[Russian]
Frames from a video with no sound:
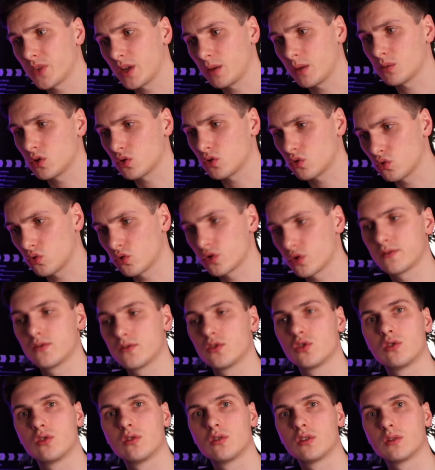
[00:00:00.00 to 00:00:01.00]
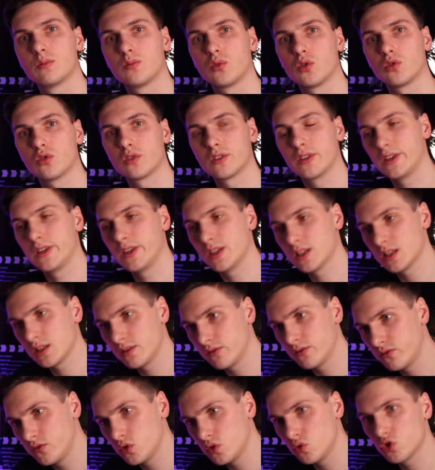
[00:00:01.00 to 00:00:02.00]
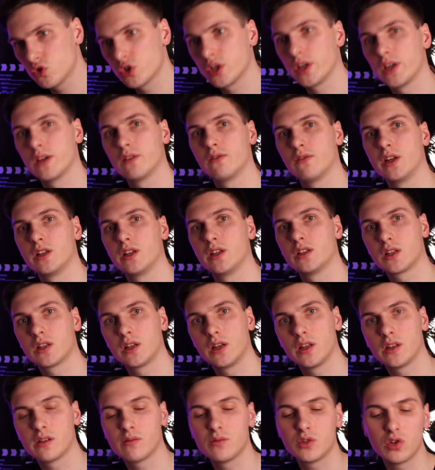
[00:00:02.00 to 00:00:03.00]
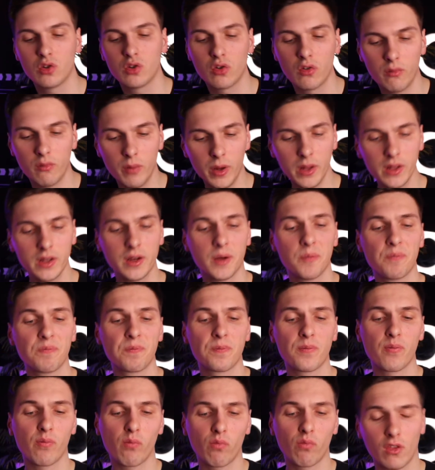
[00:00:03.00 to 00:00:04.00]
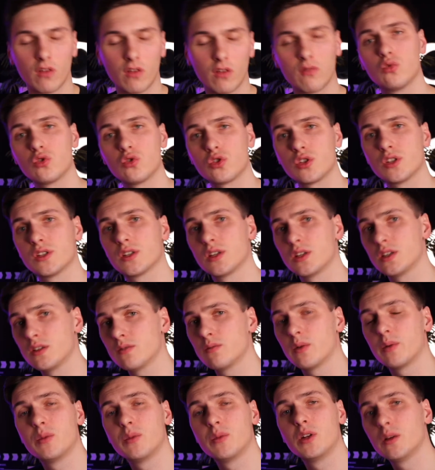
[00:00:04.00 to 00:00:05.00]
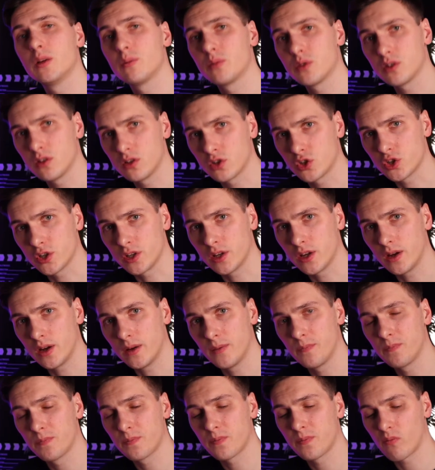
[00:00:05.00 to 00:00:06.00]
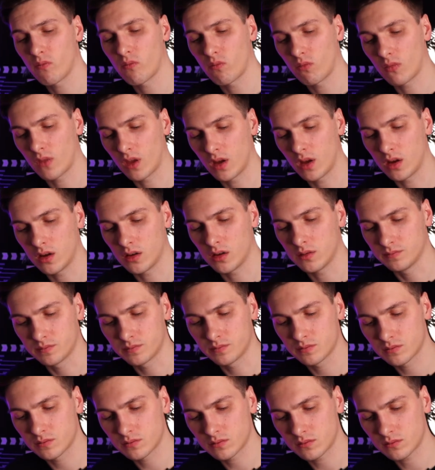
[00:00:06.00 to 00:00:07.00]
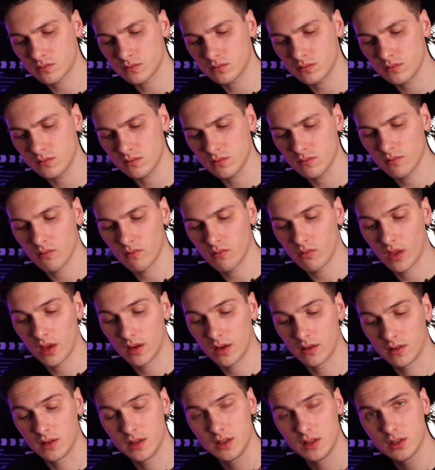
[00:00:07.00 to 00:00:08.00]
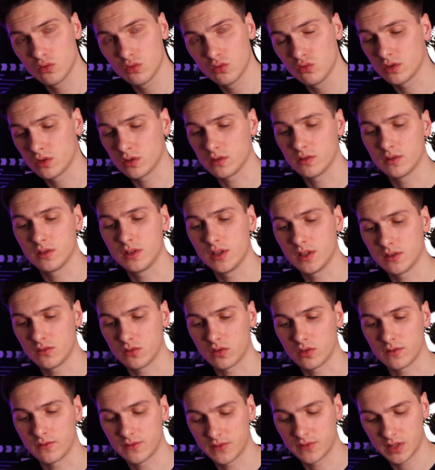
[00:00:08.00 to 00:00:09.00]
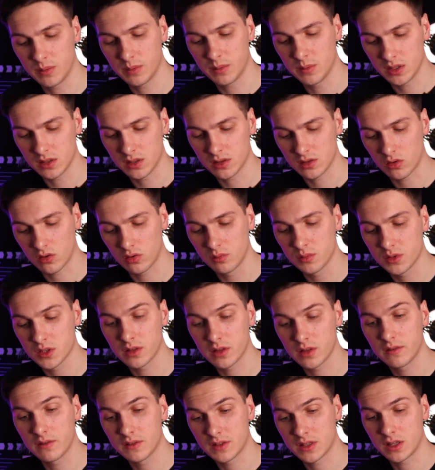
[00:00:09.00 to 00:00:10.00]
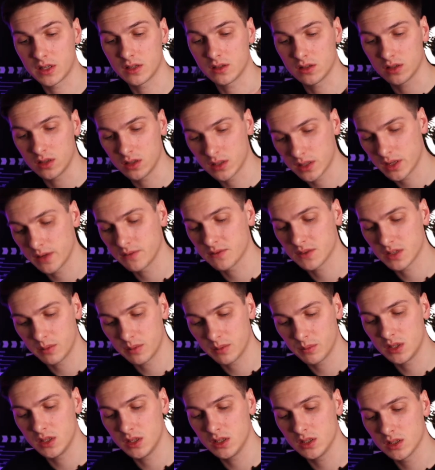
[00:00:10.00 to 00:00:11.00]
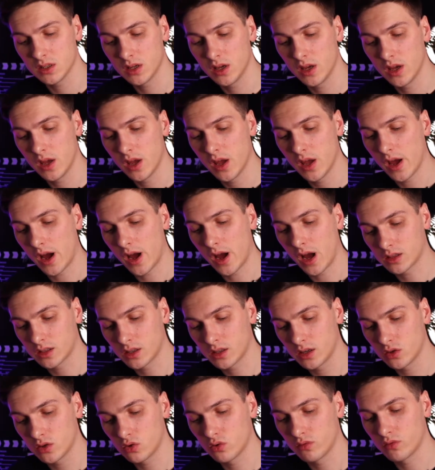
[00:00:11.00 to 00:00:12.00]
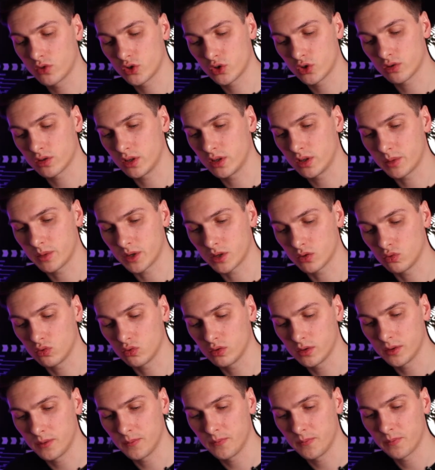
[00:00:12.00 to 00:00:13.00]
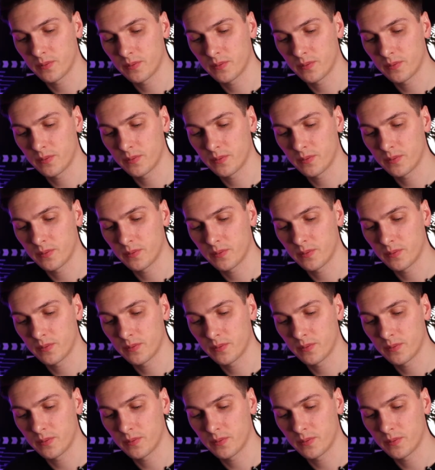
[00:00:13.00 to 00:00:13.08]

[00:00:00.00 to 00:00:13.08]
там это тоже все сделать просто. Если вы уже являетесь клиентом Тинькофф банка, вы можете зайти в мобильное приложение, а, листнуть здесь вот в самый низ, находимся на главной странице, листаем в самый низ, открыть новый счет или продукт.